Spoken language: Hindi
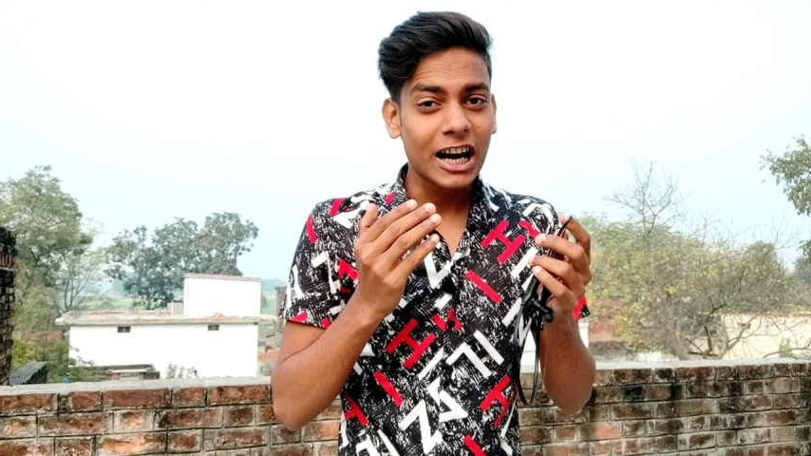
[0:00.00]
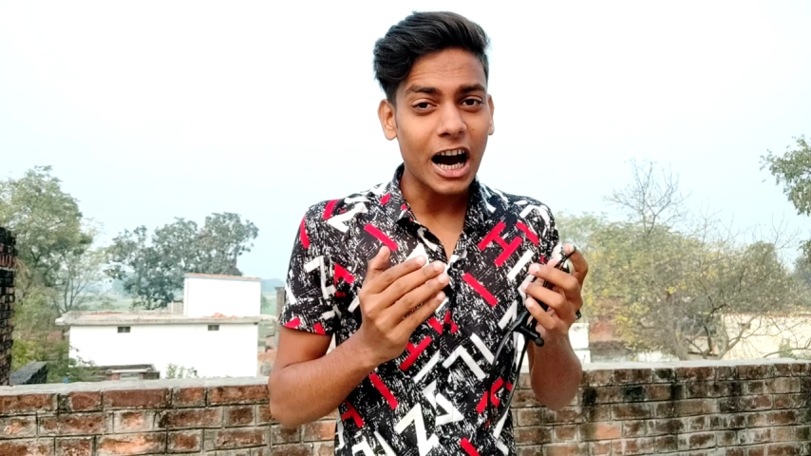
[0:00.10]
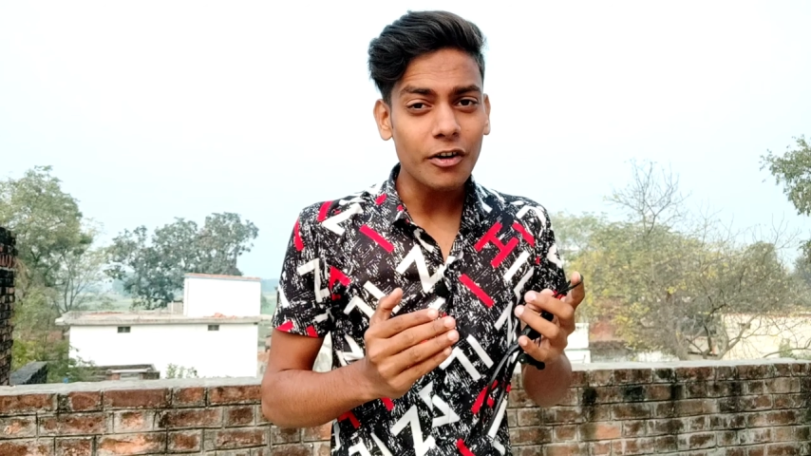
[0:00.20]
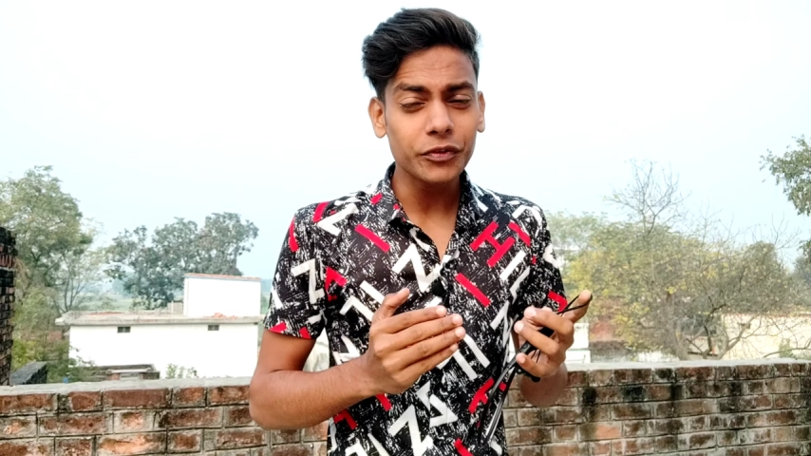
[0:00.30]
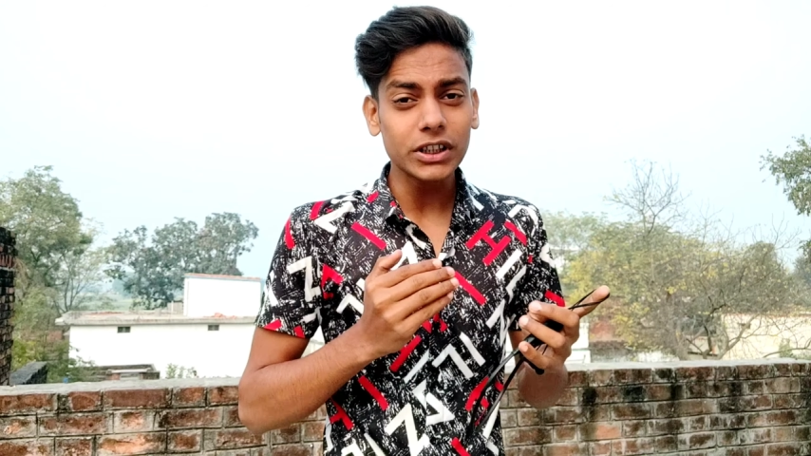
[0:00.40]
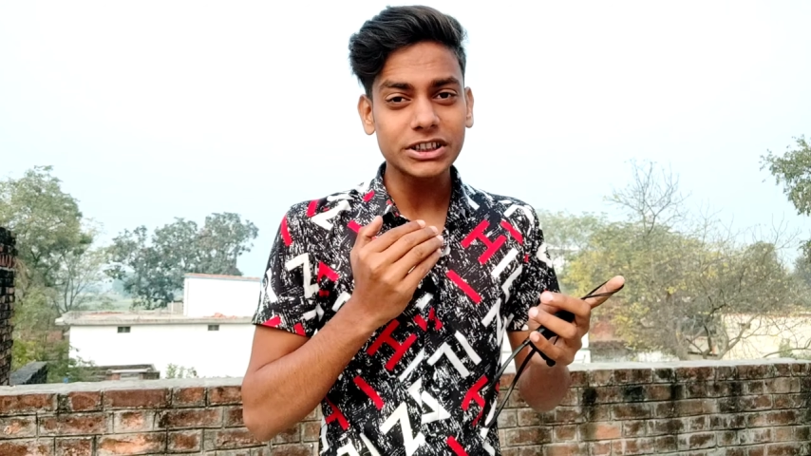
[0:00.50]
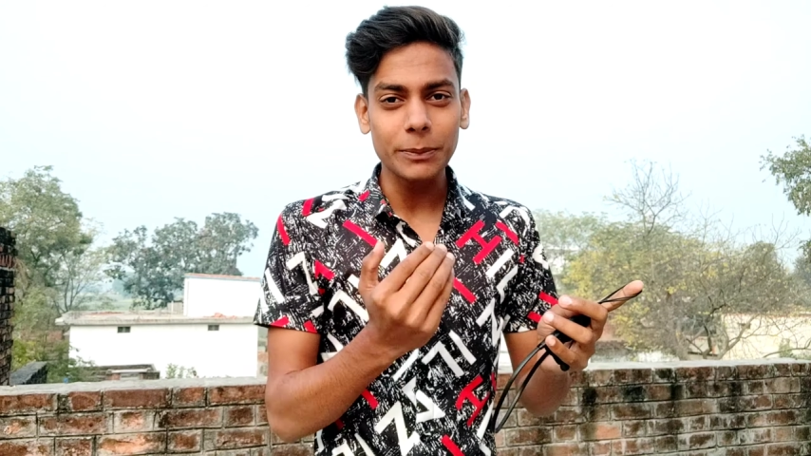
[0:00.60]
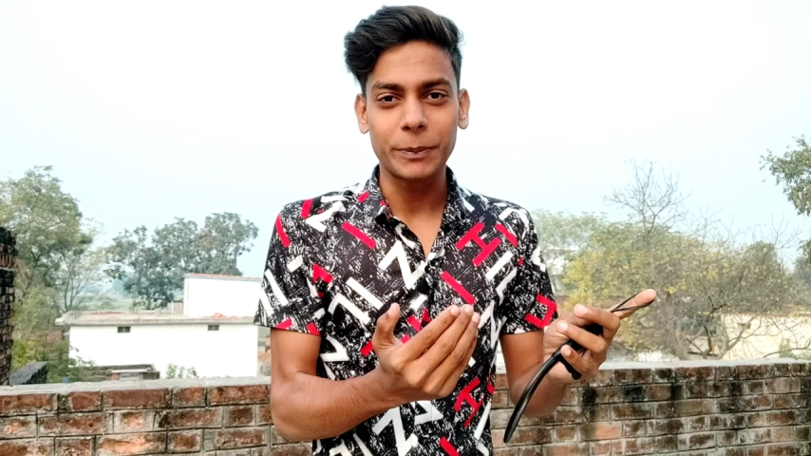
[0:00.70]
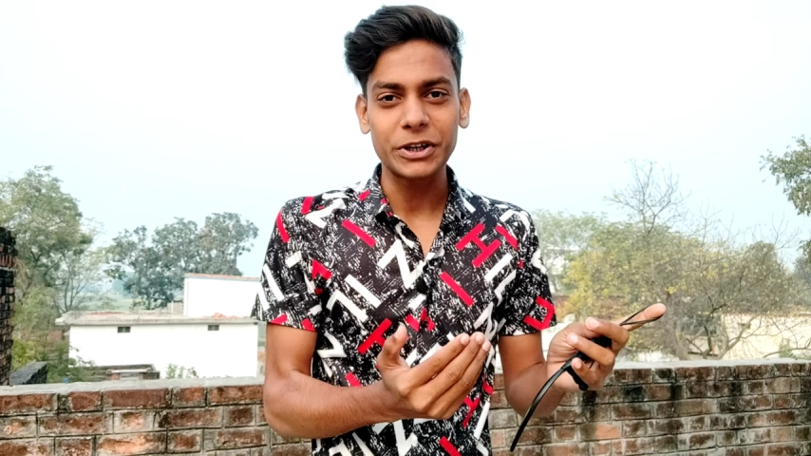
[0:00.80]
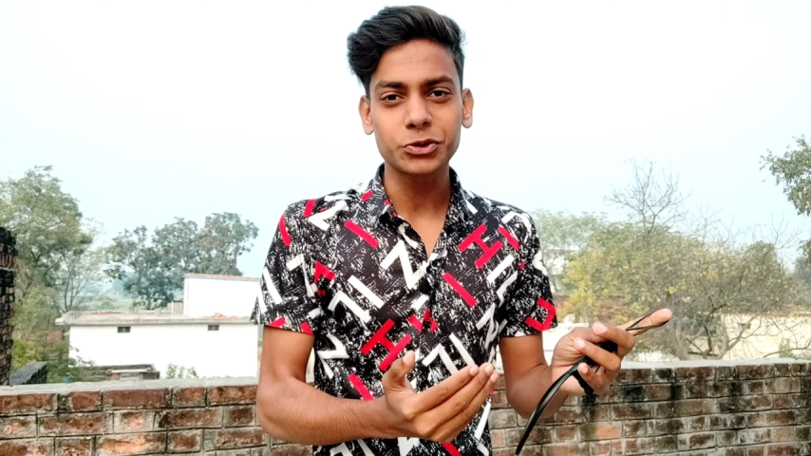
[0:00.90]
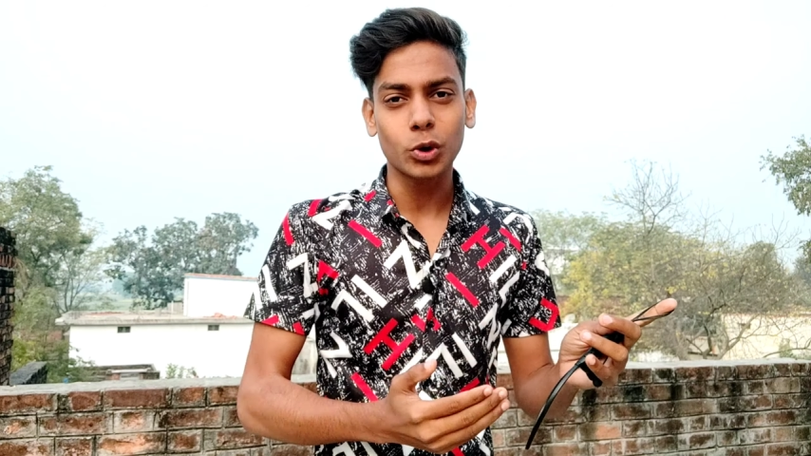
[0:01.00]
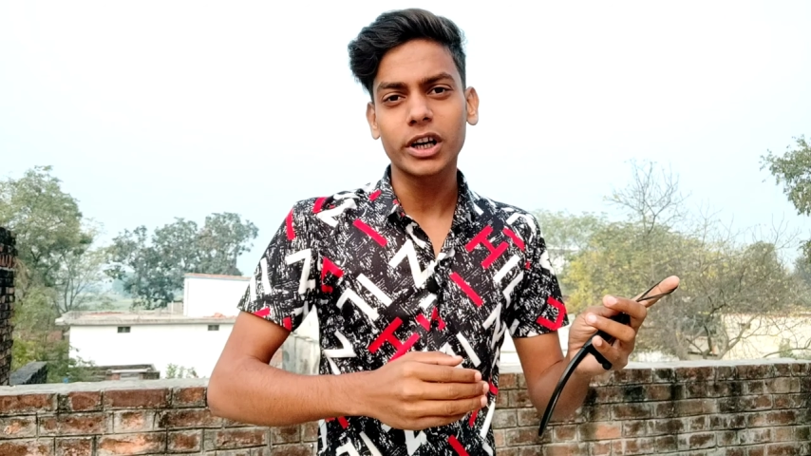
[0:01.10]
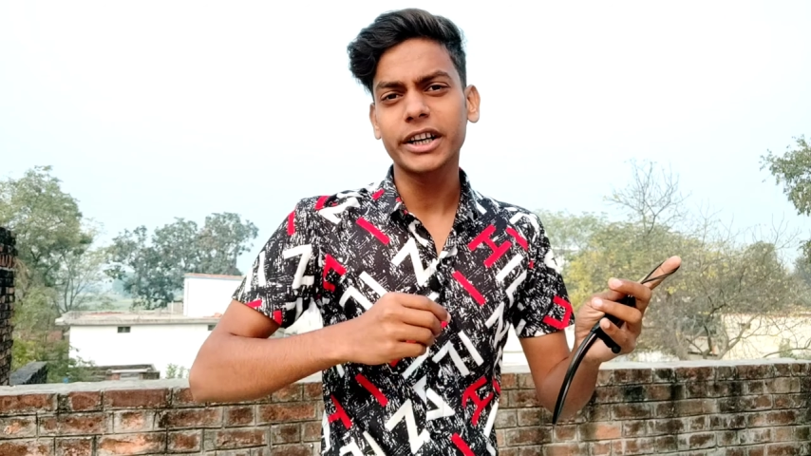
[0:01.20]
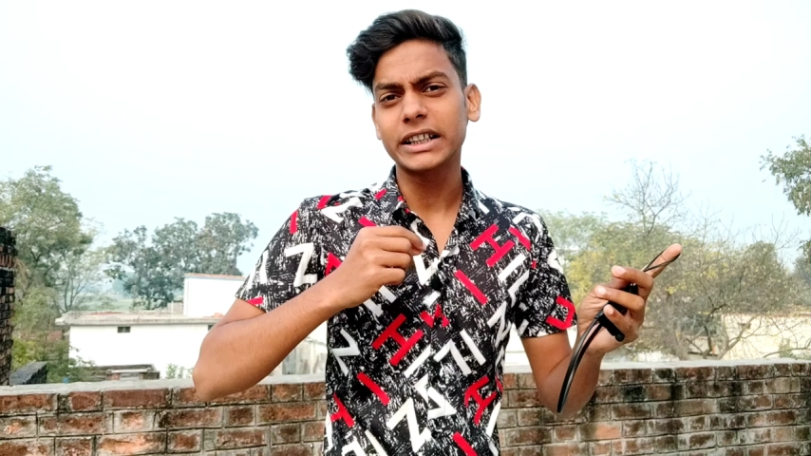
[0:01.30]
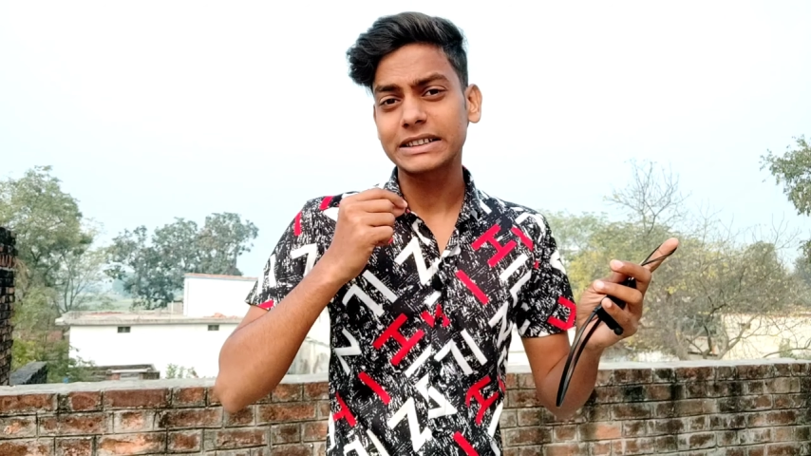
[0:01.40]
काफ़ी अच्छा बेस
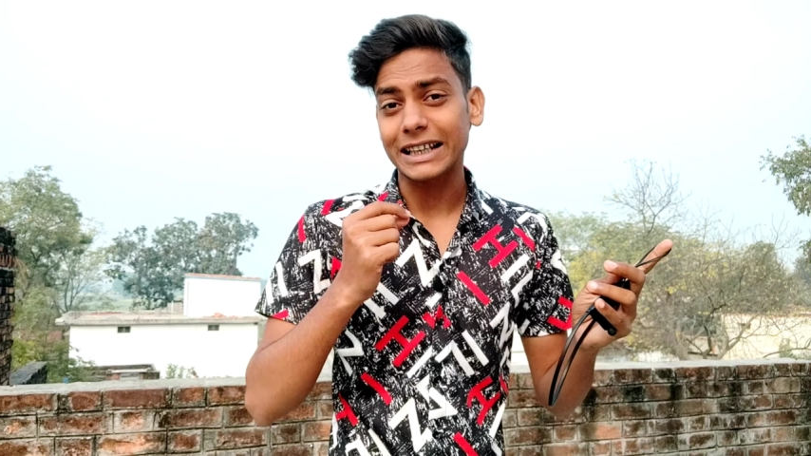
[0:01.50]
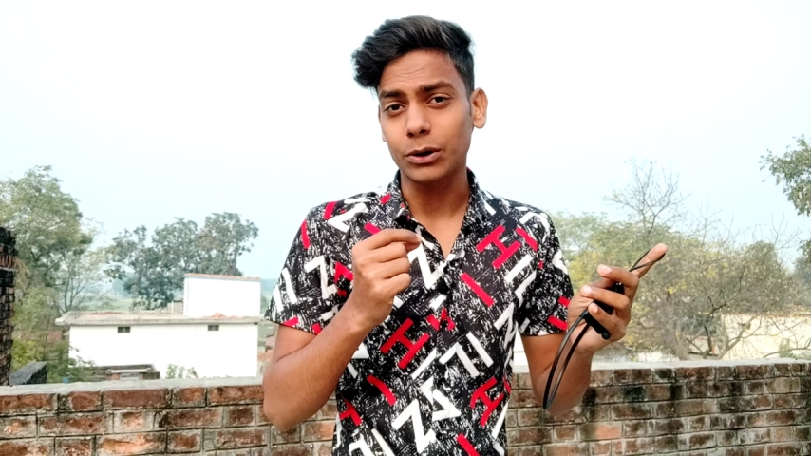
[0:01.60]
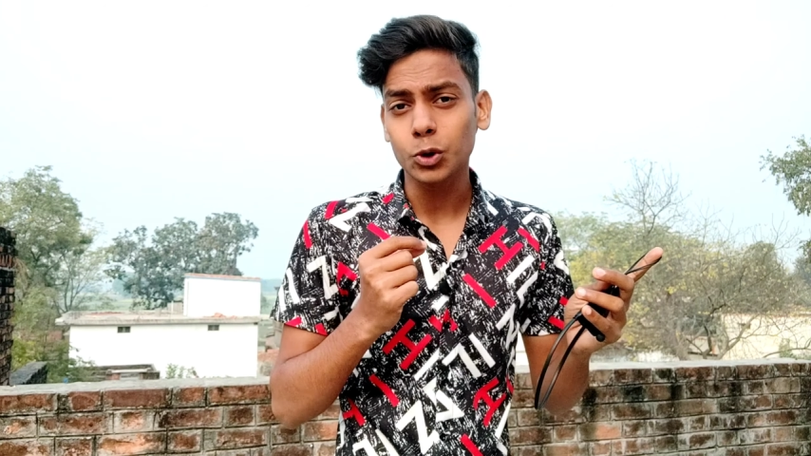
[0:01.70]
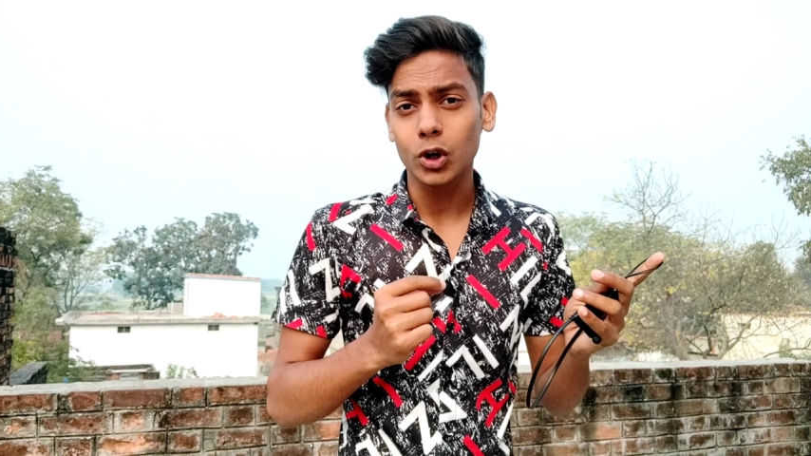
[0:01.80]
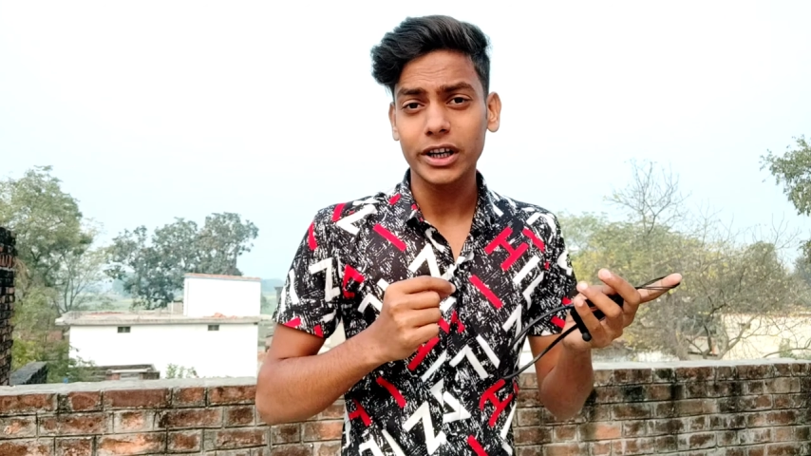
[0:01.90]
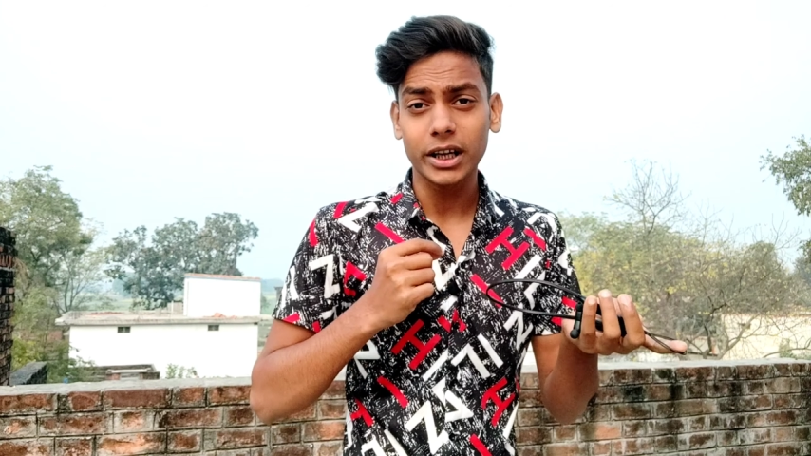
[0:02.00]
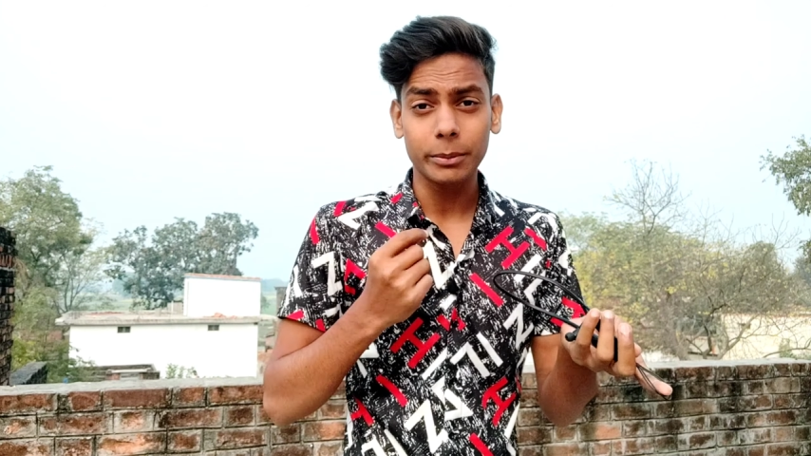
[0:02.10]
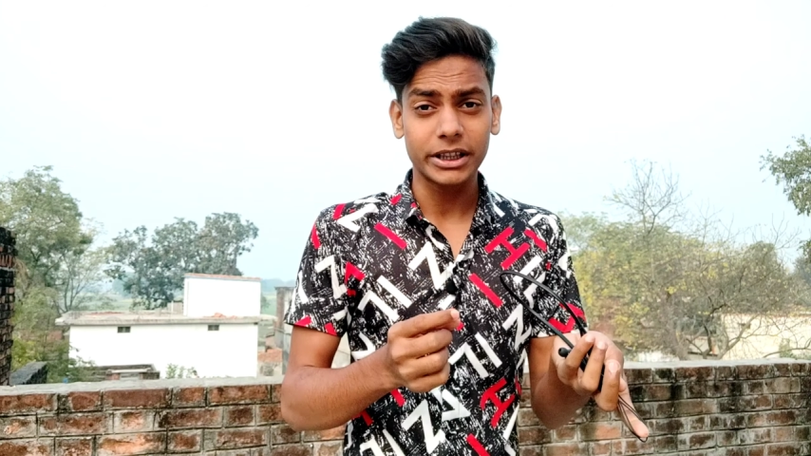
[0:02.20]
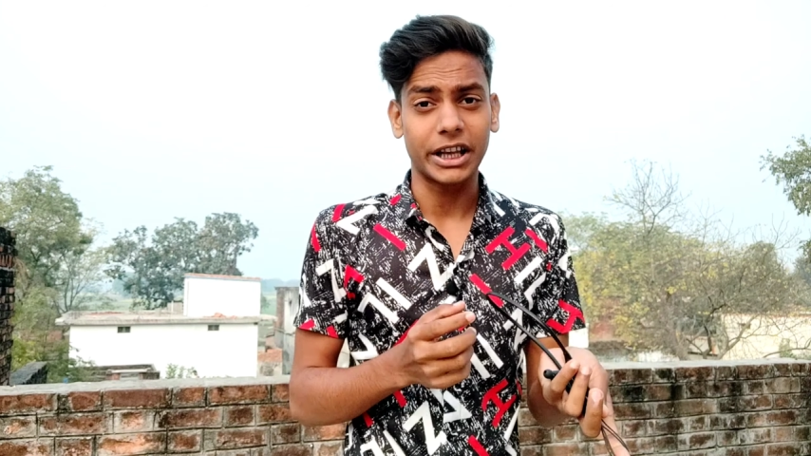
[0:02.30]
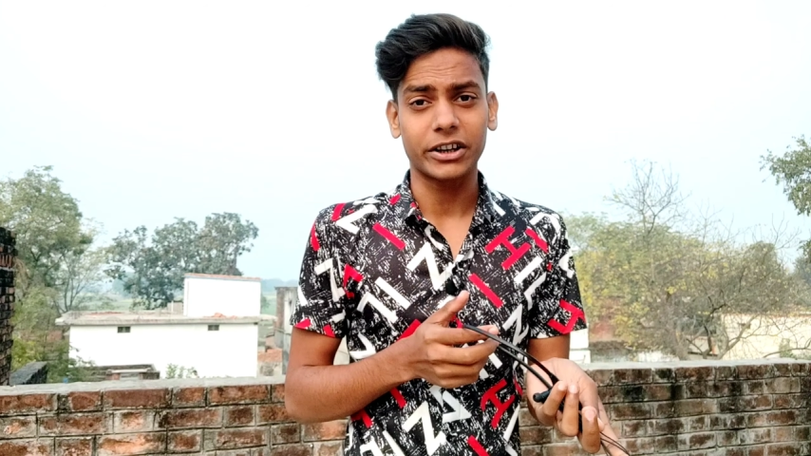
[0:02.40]
क्वालिटी एंड साउंड क्वालिटी हमें